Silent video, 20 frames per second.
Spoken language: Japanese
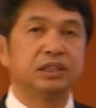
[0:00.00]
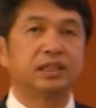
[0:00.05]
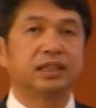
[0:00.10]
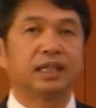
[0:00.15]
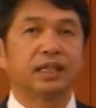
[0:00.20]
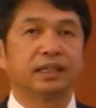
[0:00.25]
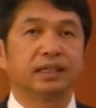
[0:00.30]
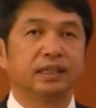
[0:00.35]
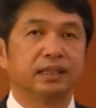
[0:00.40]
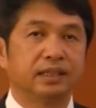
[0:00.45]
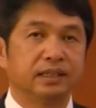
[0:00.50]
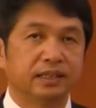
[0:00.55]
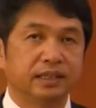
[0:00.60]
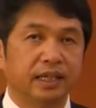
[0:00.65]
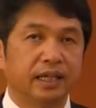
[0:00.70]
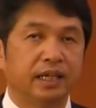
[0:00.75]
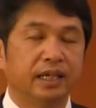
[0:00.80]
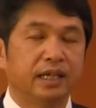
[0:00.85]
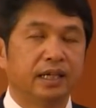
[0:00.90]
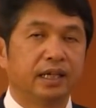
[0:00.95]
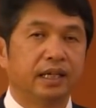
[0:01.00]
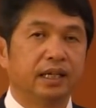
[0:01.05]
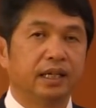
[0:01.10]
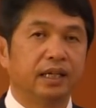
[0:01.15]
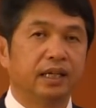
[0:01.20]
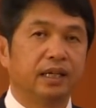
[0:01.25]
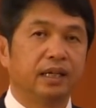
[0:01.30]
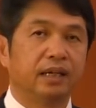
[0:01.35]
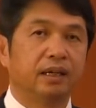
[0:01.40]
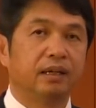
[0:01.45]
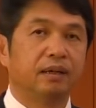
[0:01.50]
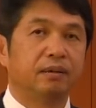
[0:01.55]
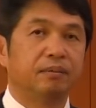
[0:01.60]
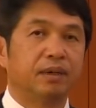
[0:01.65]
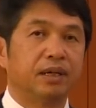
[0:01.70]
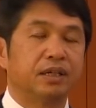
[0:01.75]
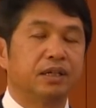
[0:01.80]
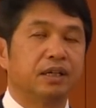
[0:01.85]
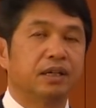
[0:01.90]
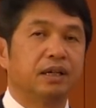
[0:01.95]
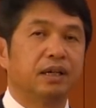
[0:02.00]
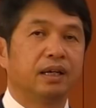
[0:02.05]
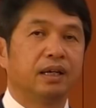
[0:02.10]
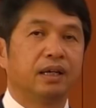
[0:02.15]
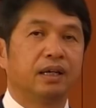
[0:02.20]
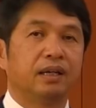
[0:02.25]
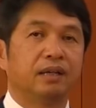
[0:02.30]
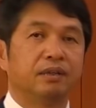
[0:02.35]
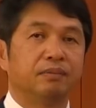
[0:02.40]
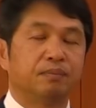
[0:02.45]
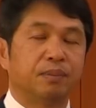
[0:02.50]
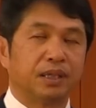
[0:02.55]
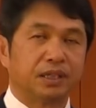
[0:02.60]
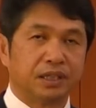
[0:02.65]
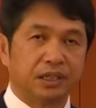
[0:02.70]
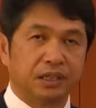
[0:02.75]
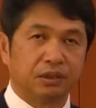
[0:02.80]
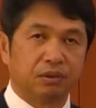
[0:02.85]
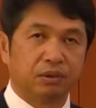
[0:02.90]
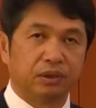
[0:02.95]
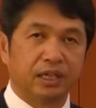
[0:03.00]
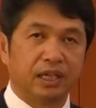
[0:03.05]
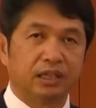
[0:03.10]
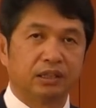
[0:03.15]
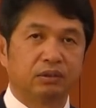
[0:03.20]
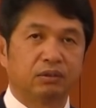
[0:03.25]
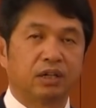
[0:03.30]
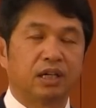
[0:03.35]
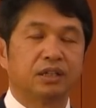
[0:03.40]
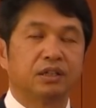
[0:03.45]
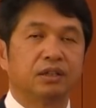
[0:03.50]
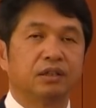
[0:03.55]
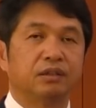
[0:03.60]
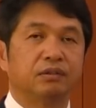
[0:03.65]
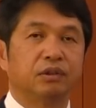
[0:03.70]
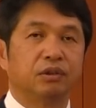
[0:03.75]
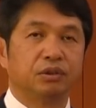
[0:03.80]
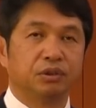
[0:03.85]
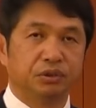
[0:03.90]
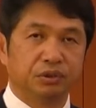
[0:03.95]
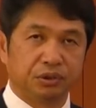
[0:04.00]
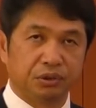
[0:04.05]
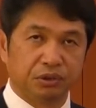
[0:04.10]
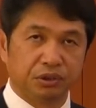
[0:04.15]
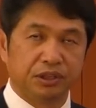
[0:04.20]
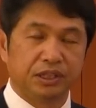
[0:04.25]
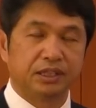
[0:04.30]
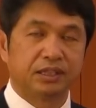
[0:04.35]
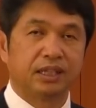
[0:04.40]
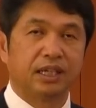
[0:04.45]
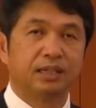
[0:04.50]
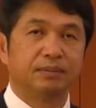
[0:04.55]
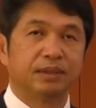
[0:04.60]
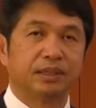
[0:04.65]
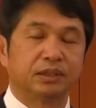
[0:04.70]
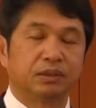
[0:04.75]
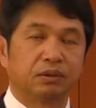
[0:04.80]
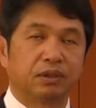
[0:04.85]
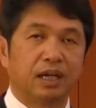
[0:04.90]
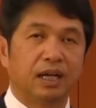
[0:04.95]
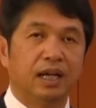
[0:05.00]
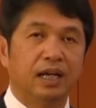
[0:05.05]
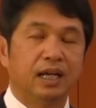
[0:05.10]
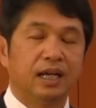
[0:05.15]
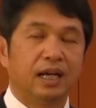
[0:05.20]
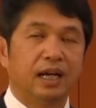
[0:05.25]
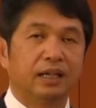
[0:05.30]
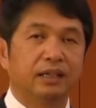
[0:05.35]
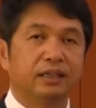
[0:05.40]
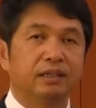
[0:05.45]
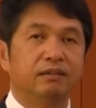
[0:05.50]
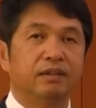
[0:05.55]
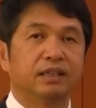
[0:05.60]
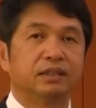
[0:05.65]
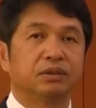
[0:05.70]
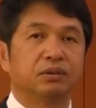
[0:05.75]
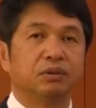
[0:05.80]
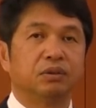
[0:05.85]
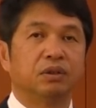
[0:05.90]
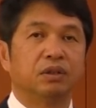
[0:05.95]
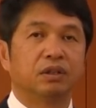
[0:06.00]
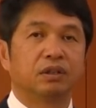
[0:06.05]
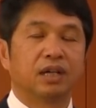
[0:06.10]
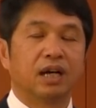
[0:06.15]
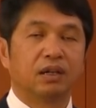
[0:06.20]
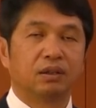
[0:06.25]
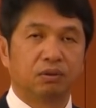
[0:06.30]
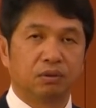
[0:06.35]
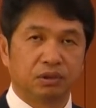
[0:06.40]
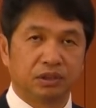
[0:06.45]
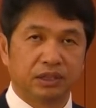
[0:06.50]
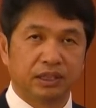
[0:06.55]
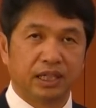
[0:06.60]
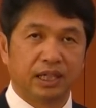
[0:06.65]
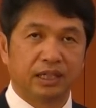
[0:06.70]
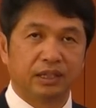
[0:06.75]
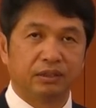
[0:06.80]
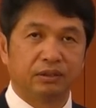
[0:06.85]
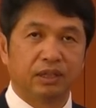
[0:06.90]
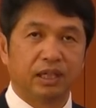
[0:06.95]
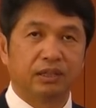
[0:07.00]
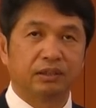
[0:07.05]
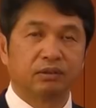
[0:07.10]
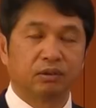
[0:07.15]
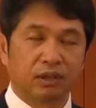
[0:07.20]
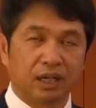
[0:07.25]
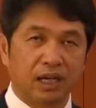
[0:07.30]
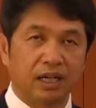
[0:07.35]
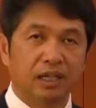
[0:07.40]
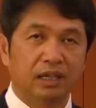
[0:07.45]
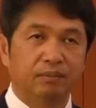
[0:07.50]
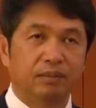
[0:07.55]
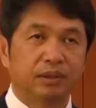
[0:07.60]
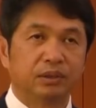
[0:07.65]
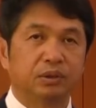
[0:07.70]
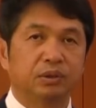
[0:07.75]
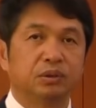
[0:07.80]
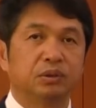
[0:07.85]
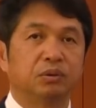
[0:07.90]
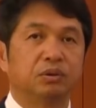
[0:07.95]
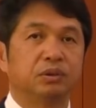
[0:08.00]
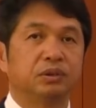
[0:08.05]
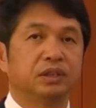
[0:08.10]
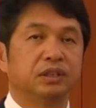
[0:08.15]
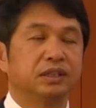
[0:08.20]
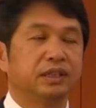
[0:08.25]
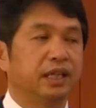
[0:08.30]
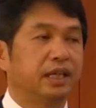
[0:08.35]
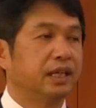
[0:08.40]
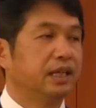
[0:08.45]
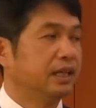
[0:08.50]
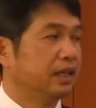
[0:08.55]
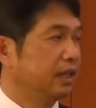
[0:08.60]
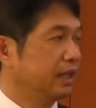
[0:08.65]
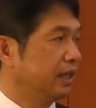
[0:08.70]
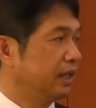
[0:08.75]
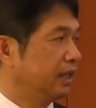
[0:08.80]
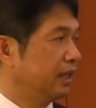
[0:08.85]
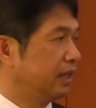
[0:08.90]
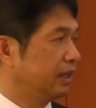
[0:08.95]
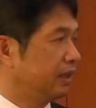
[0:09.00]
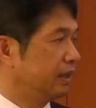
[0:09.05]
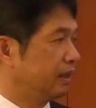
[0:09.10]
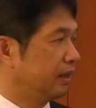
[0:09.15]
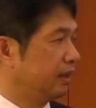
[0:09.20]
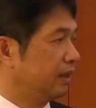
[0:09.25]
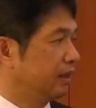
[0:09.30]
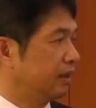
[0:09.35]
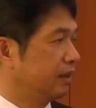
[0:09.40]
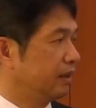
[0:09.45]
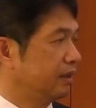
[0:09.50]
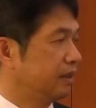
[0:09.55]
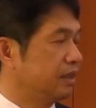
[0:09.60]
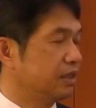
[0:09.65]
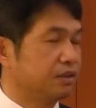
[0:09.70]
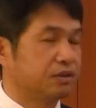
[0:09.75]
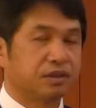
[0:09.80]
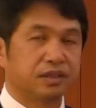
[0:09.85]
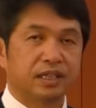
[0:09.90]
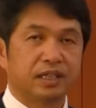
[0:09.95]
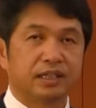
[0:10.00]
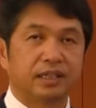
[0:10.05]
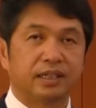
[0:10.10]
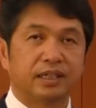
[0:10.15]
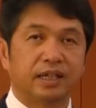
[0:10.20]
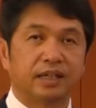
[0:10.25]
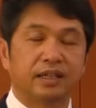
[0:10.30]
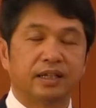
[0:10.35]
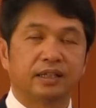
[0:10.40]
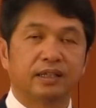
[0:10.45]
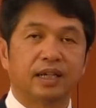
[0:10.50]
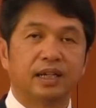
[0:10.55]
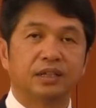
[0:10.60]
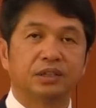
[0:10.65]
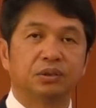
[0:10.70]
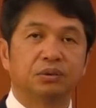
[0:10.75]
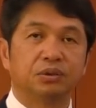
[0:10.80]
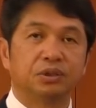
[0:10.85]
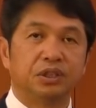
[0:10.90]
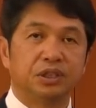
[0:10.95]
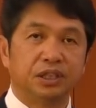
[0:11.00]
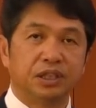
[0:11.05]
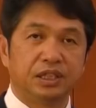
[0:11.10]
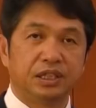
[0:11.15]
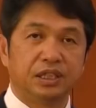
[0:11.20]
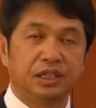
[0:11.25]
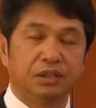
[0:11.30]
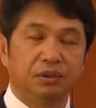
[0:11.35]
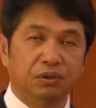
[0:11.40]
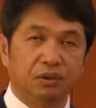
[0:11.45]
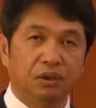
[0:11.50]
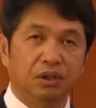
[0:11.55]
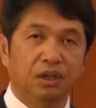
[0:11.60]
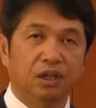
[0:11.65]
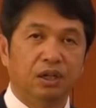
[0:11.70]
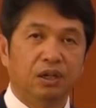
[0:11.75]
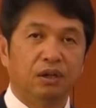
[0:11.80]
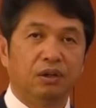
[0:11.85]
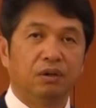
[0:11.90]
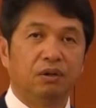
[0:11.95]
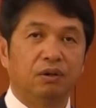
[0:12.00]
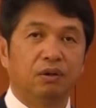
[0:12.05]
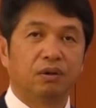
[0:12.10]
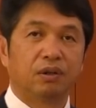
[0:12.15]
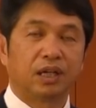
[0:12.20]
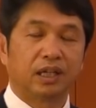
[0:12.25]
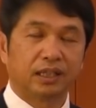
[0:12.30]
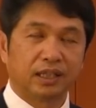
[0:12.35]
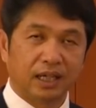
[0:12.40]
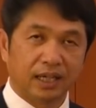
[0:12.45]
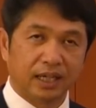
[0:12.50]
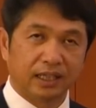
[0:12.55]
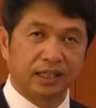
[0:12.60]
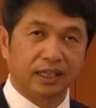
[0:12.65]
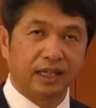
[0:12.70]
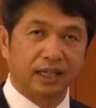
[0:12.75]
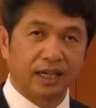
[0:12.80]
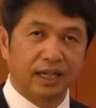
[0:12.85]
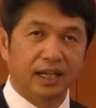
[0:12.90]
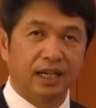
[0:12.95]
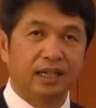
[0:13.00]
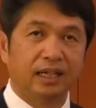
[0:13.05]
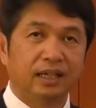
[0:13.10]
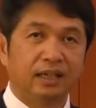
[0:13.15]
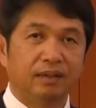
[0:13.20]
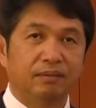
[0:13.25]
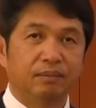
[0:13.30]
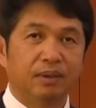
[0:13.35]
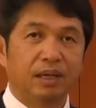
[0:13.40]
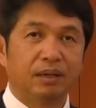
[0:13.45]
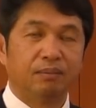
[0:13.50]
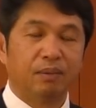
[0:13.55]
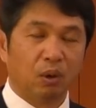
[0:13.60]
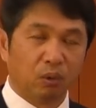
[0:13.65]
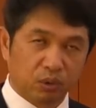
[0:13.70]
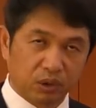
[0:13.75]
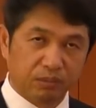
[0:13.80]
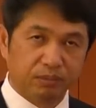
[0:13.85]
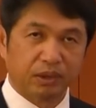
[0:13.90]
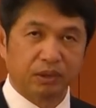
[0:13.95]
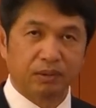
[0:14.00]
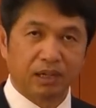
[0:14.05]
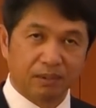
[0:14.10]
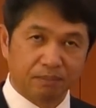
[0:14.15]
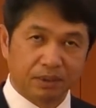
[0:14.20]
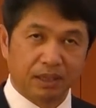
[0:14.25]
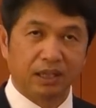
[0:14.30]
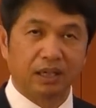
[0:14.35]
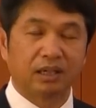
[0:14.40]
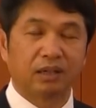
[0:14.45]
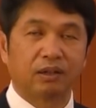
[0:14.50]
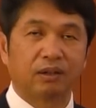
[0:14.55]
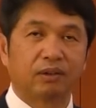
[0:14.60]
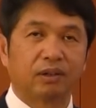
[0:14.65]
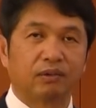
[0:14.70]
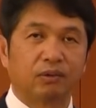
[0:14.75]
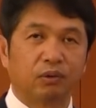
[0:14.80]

にかけてですね、えーまあえー、パチンコであるとかの遊興施設でありますとかあるいはその観光地であるあるとか、まあ、そういうところにですね、えー、緊急事態宣言対象地域の方々が、まあまあ、お車のナンバーなんか